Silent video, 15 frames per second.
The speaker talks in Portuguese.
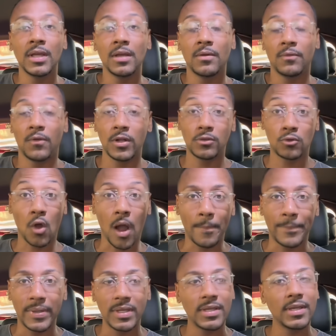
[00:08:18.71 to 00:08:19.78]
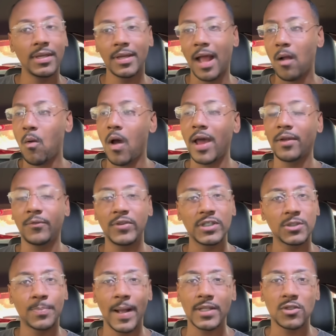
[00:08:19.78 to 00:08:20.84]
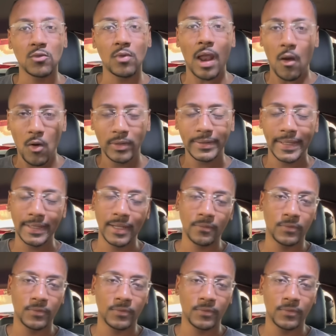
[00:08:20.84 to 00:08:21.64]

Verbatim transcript: Foi top. E agora fiz esse particular ontem, né?